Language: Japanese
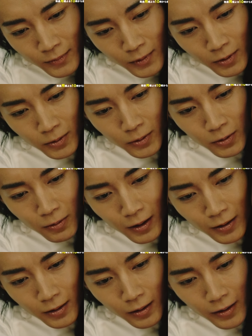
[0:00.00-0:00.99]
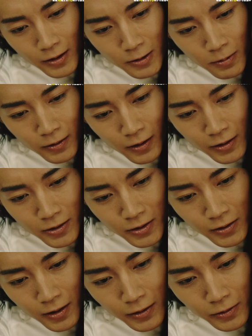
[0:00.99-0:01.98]
本当はあんたが一番に走
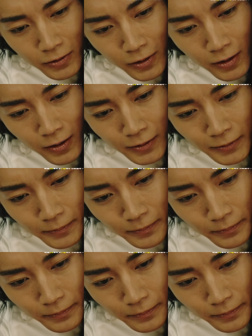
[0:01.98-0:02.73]
りたいのにな